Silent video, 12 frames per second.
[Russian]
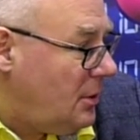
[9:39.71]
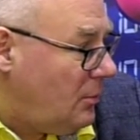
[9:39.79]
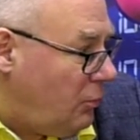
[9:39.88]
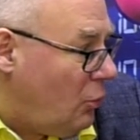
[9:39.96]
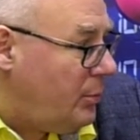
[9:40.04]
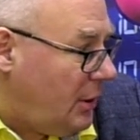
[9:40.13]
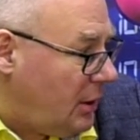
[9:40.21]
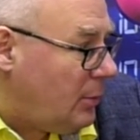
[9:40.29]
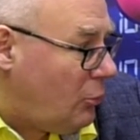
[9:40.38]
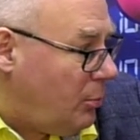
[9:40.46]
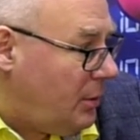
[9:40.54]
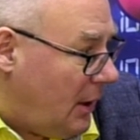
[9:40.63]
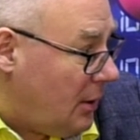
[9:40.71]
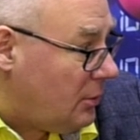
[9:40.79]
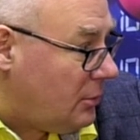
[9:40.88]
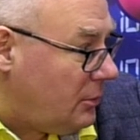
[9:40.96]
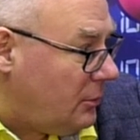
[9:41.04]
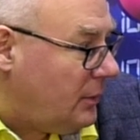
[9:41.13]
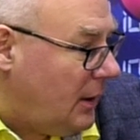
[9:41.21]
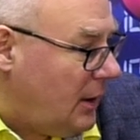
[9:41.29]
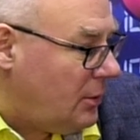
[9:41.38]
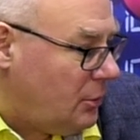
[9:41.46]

по мирному плану. Да?